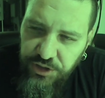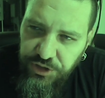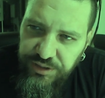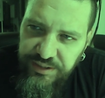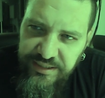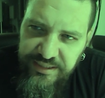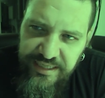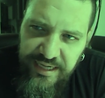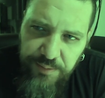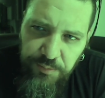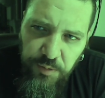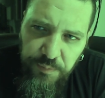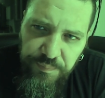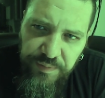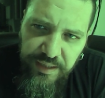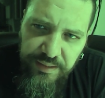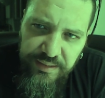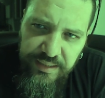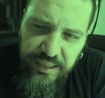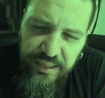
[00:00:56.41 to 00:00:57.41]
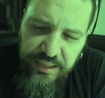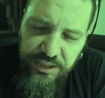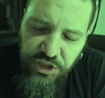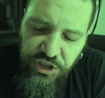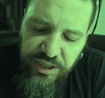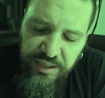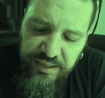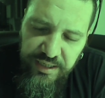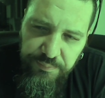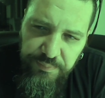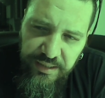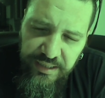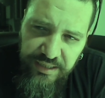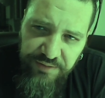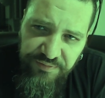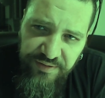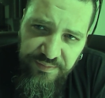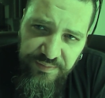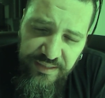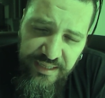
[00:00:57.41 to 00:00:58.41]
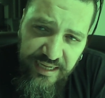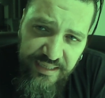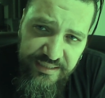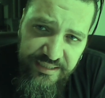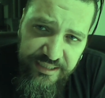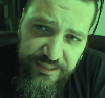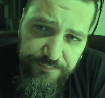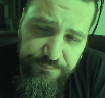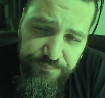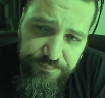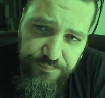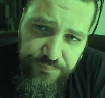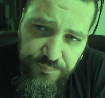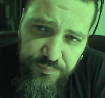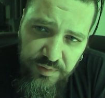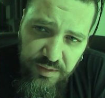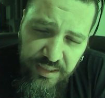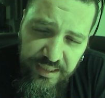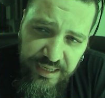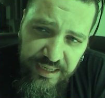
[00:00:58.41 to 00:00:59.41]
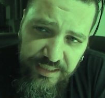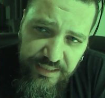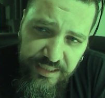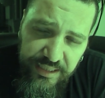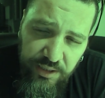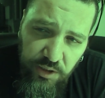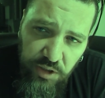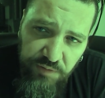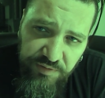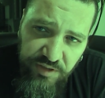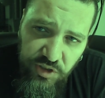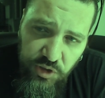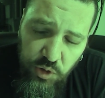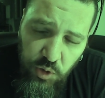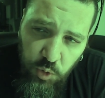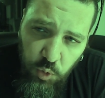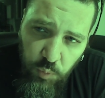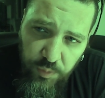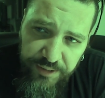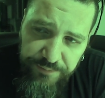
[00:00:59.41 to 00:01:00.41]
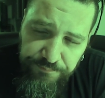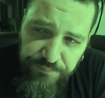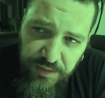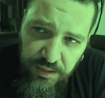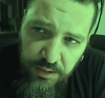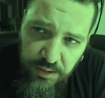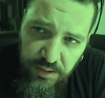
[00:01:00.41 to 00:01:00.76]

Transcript: assistiamo a delle scene drammatiche fantastiche mm, grande Oliver Stone qui